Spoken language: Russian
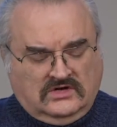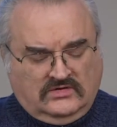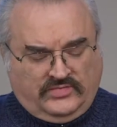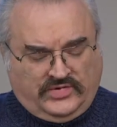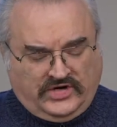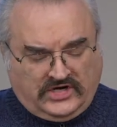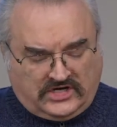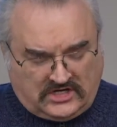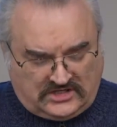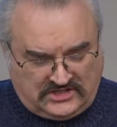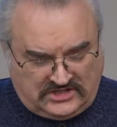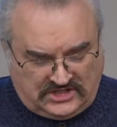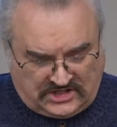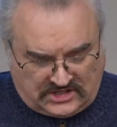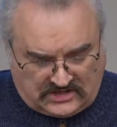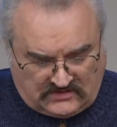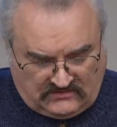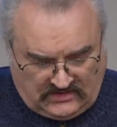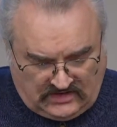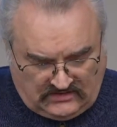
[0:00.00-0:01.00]

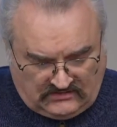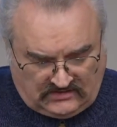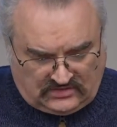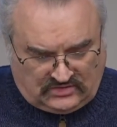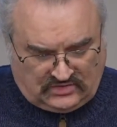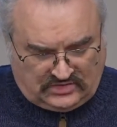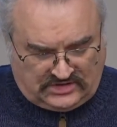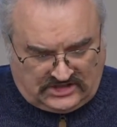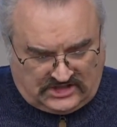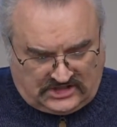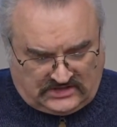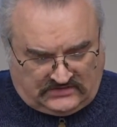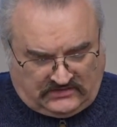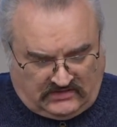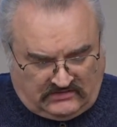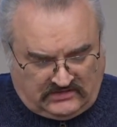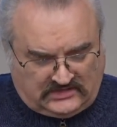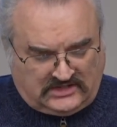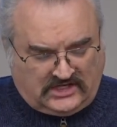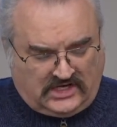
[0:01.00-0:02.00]
приходить к выводу, делать
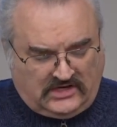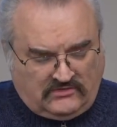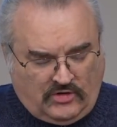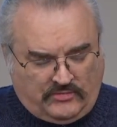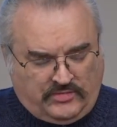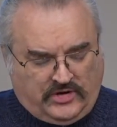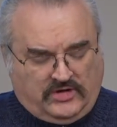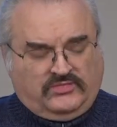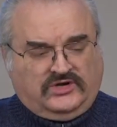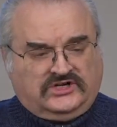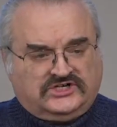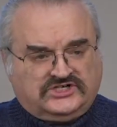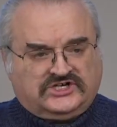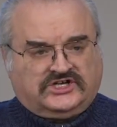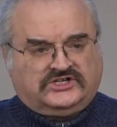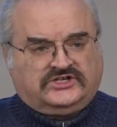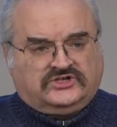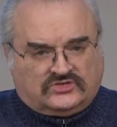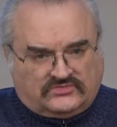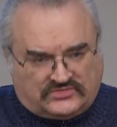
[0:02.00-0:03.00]
выводы о его
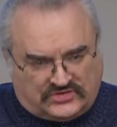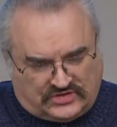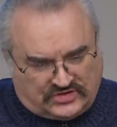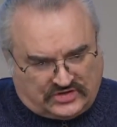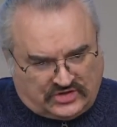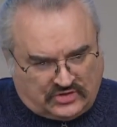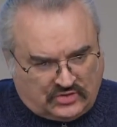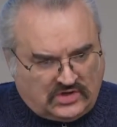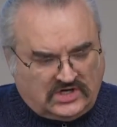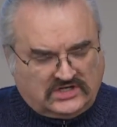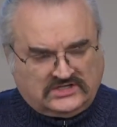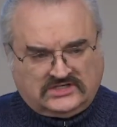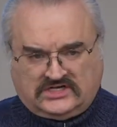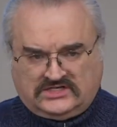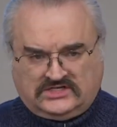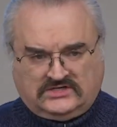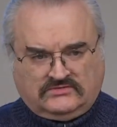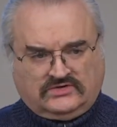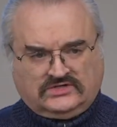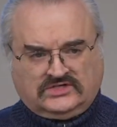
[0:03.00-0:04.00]
приближении, но все-таки
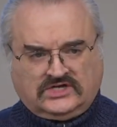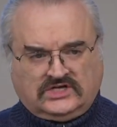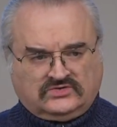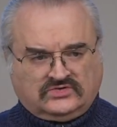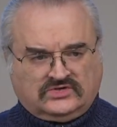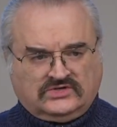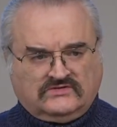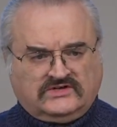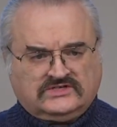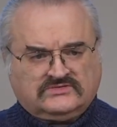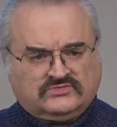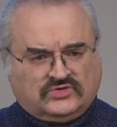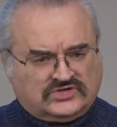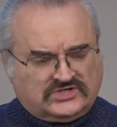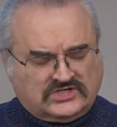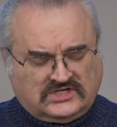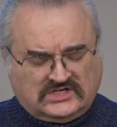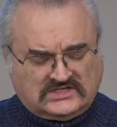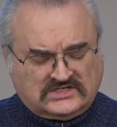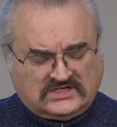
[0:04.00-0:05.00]
угадать его дату
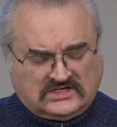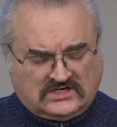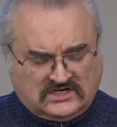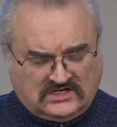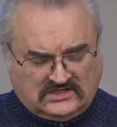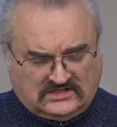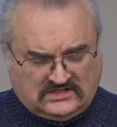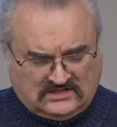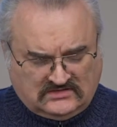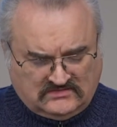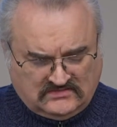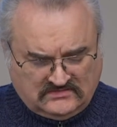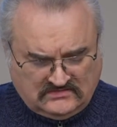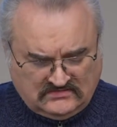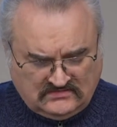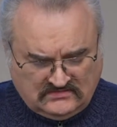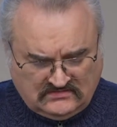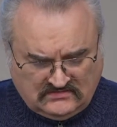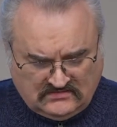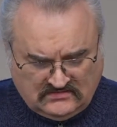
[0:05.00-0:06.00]
невозможно, она закрыта.
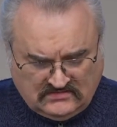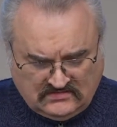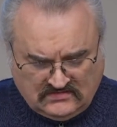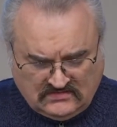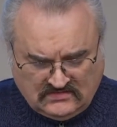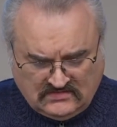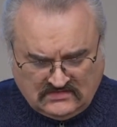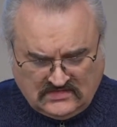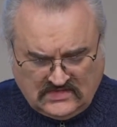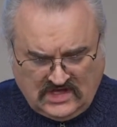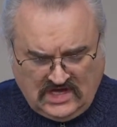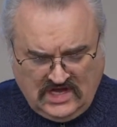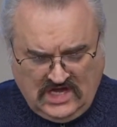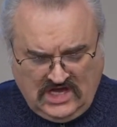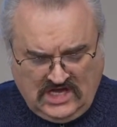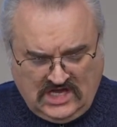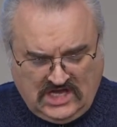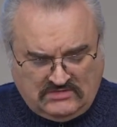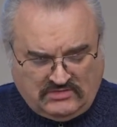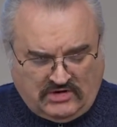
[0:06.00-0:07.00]

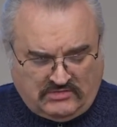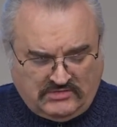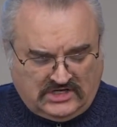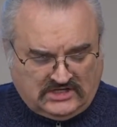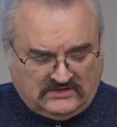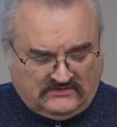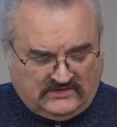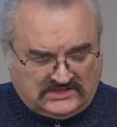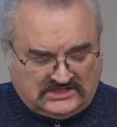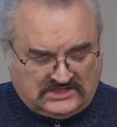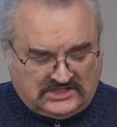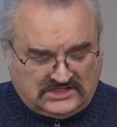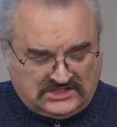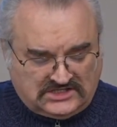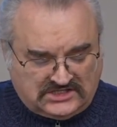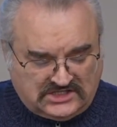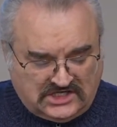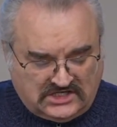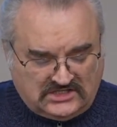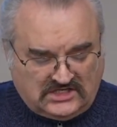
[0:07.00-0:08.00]
И момент
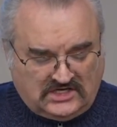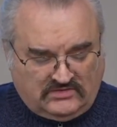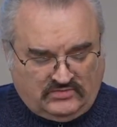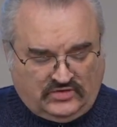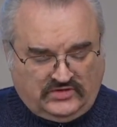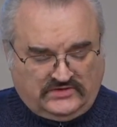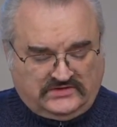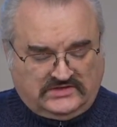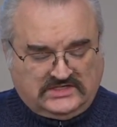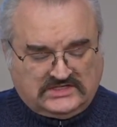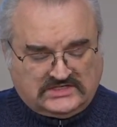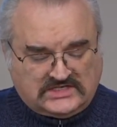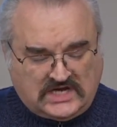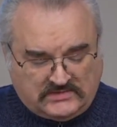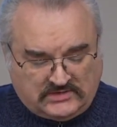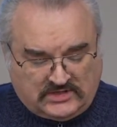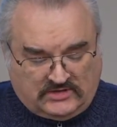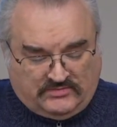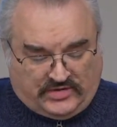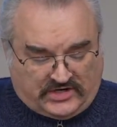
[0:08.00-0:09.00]
восхищения будет
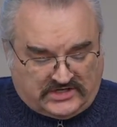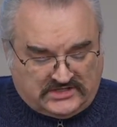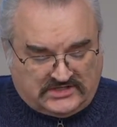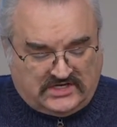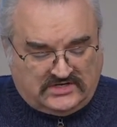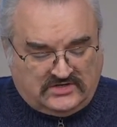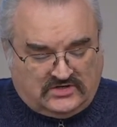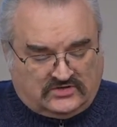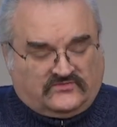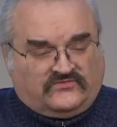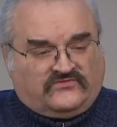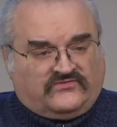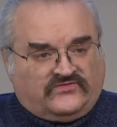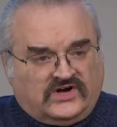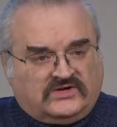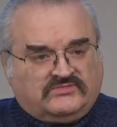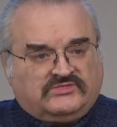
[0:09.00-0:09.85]
внезапным, произойдет во